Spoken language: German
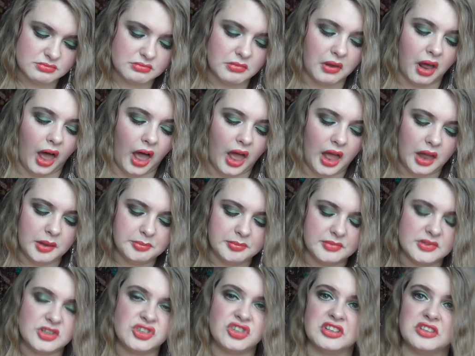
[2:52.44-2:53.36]
Boah,
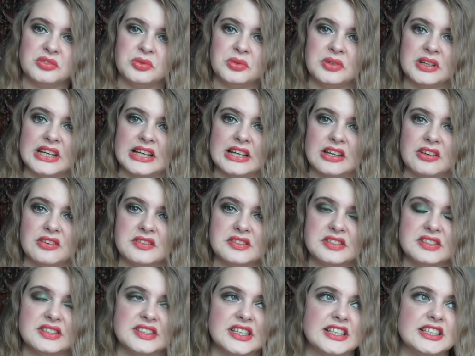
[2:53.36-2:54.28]
schaut ureklig aus.
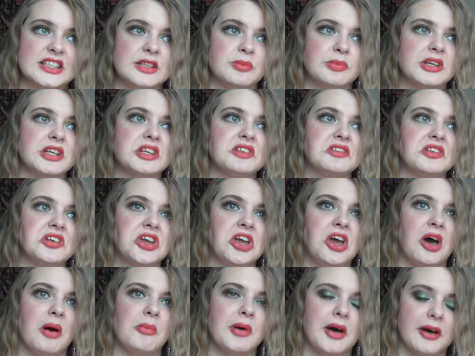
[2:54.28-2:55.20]
Ich zeige lieber nicht in die
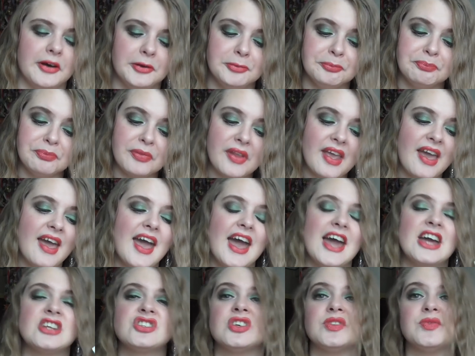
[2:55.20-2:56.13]
Kamera.
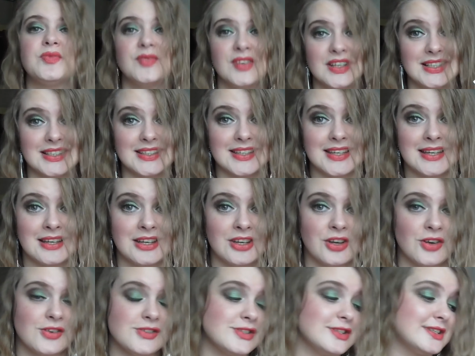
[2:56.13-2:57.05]
Es schaut wirklich
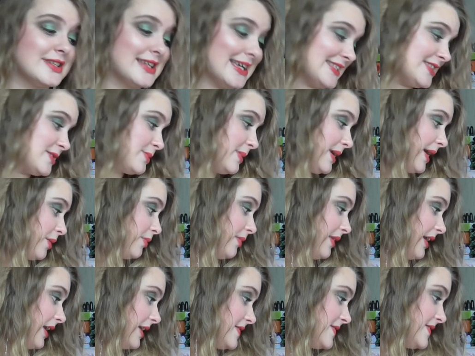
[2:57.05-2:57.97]
eklig aus und deswegen
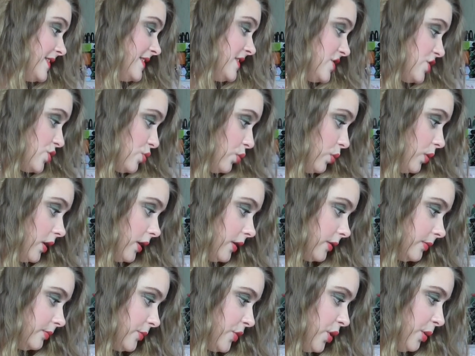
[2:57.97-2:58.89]
werde ich es
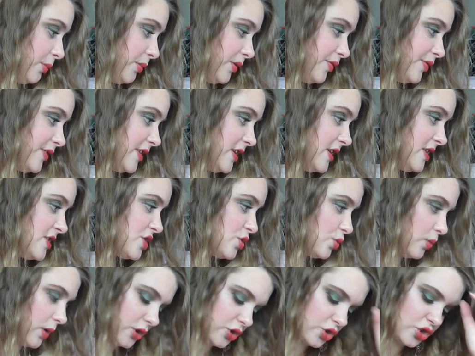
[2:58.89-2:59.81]
entsorgen. Kommt auf den
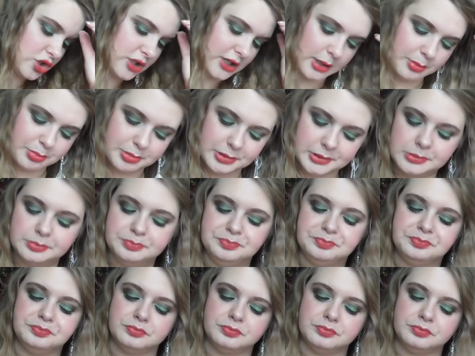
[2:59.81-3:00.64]
Entsorgenstapel.